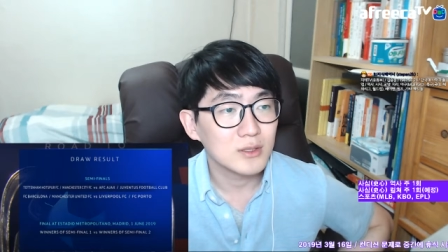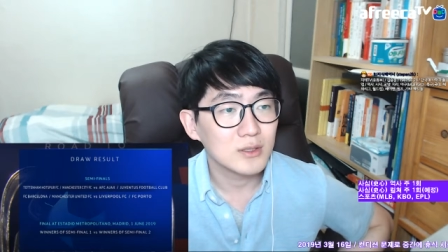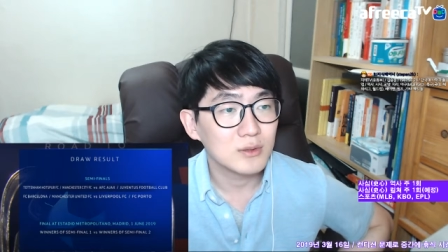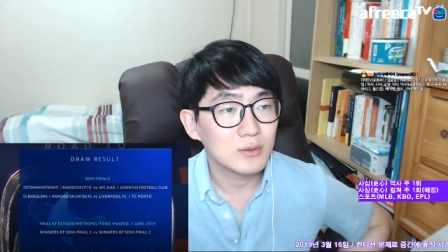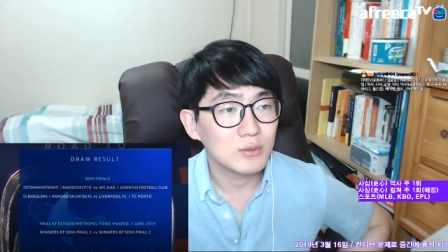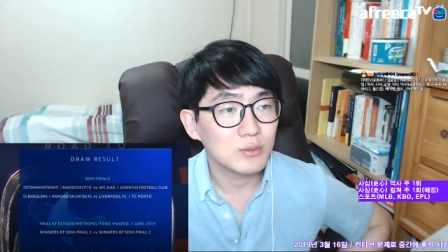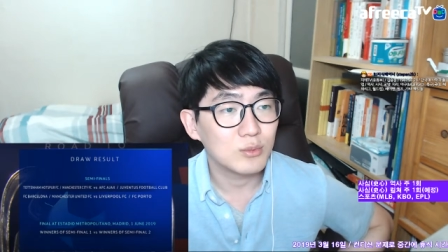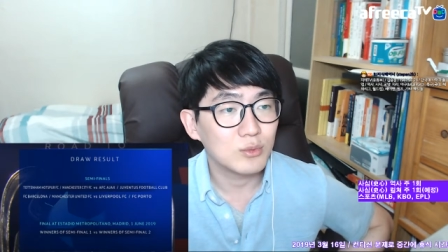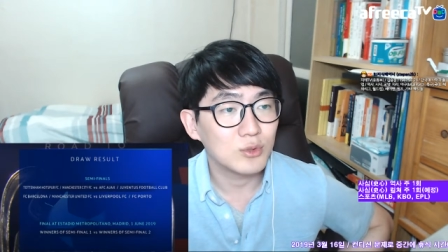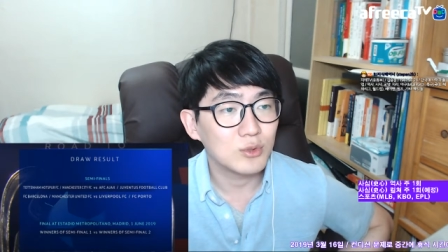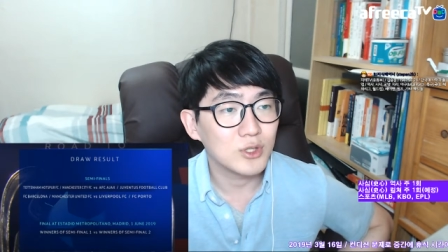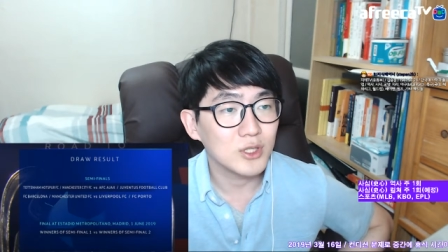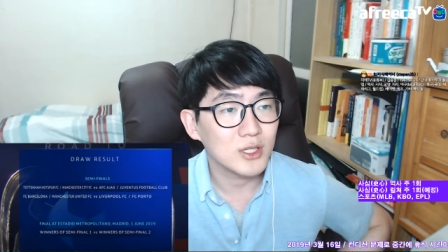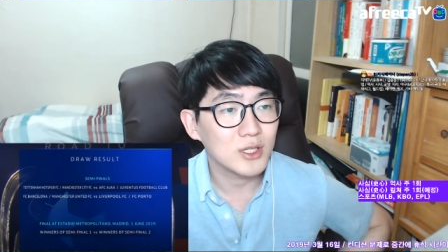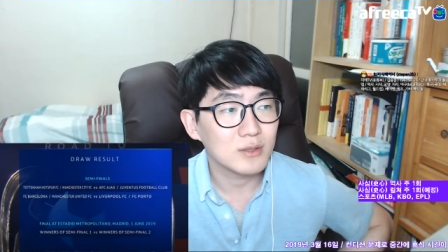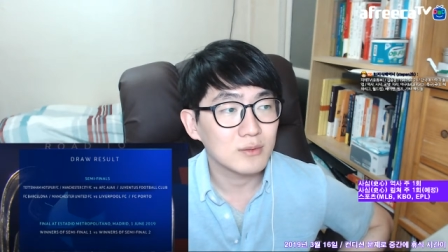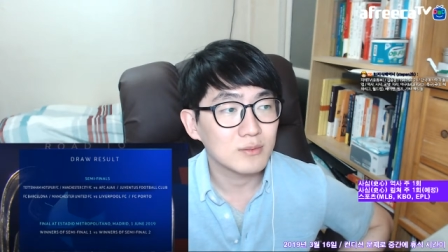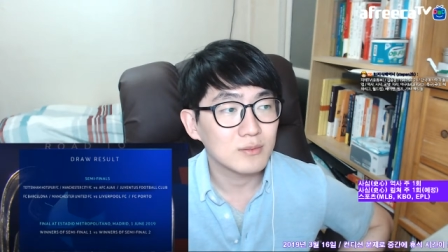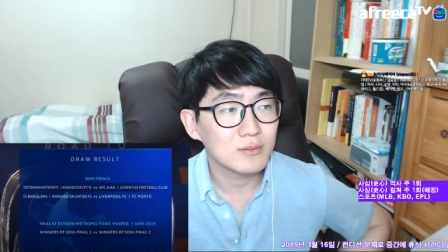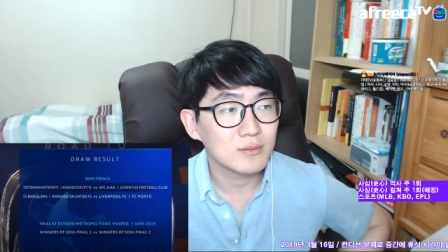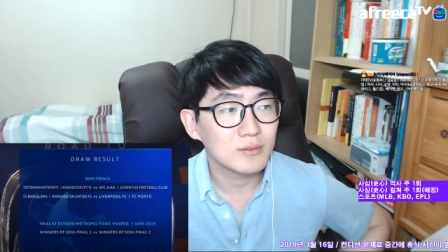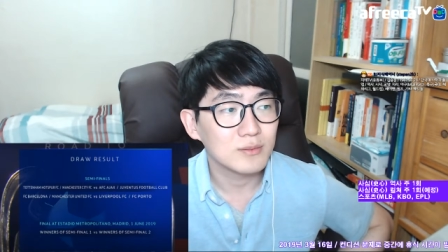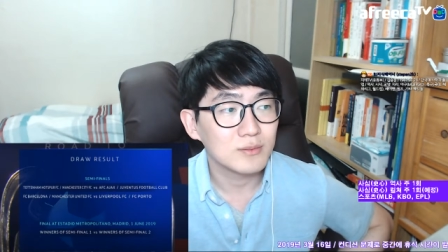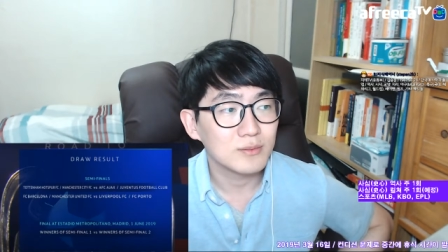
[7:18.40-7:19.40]
뭐냐
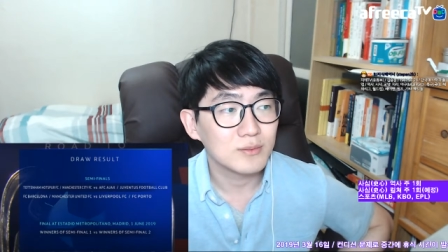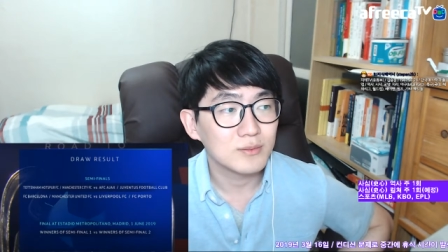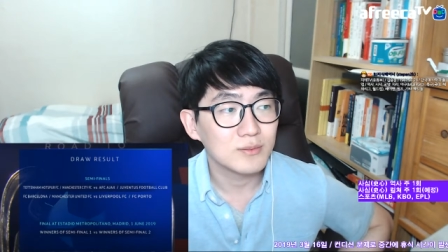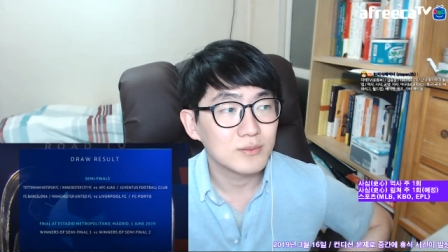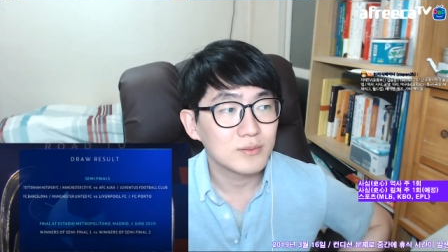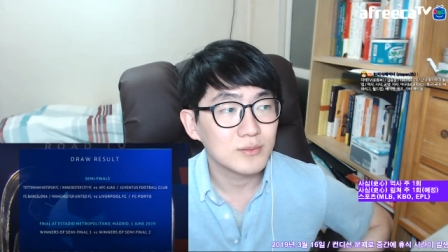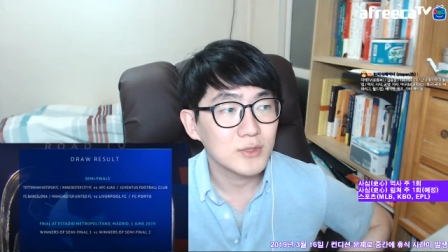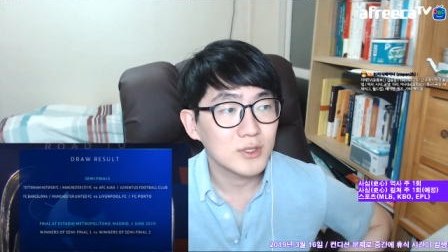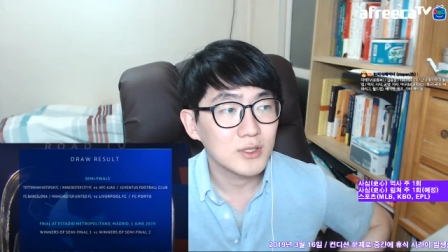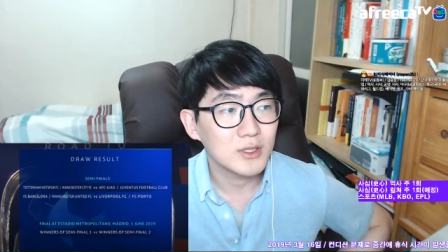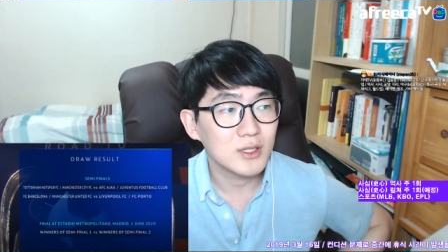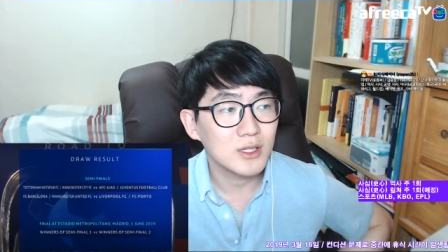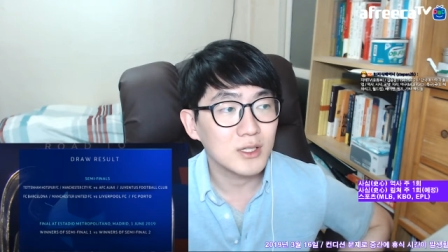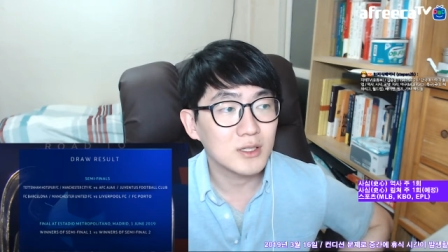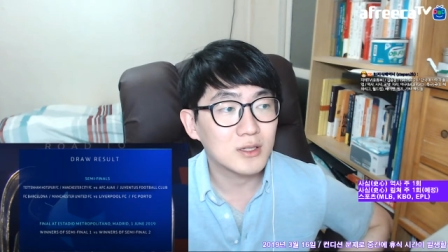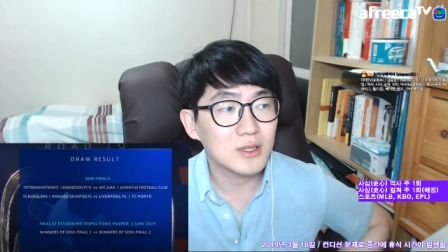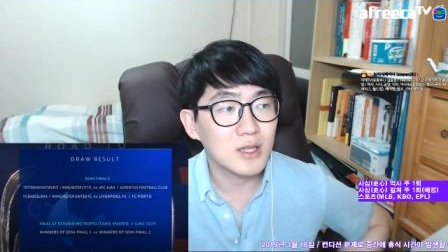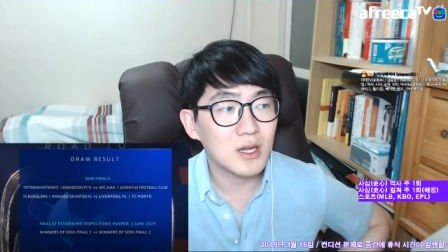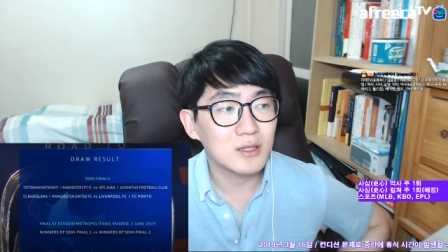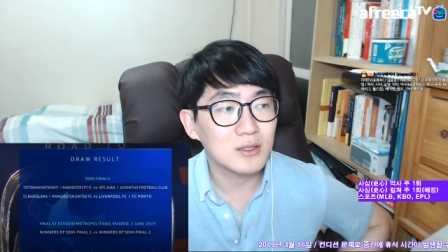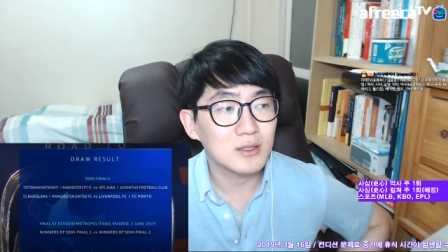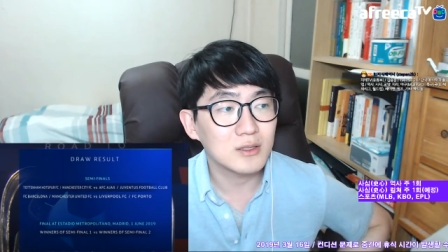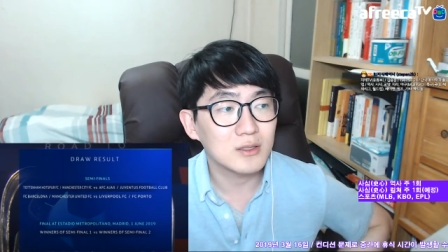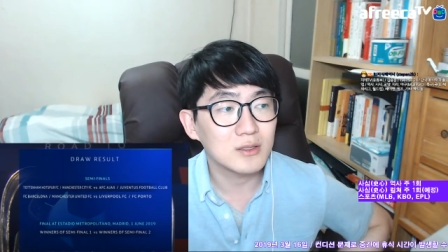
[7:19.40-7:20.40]

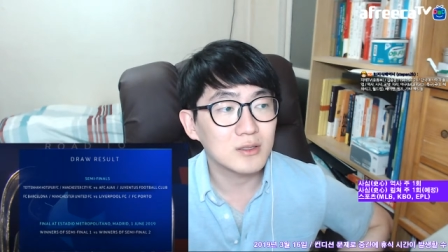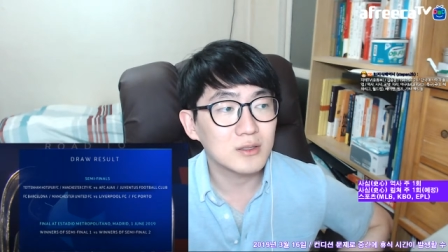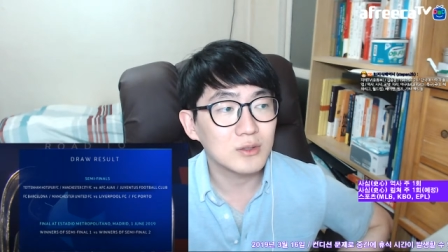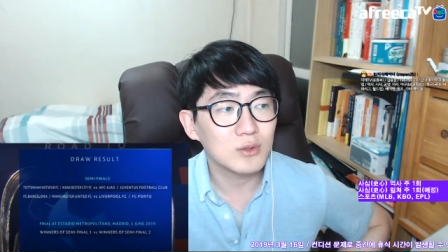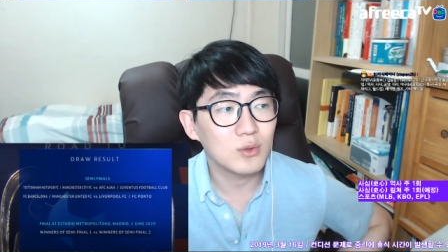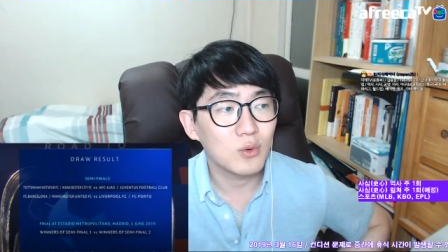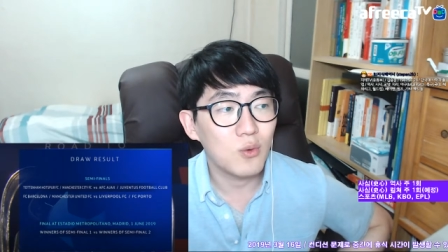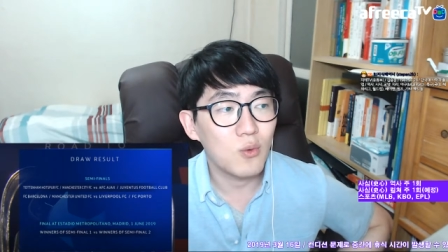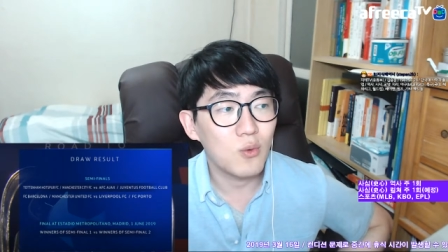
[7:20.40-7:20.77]
일단은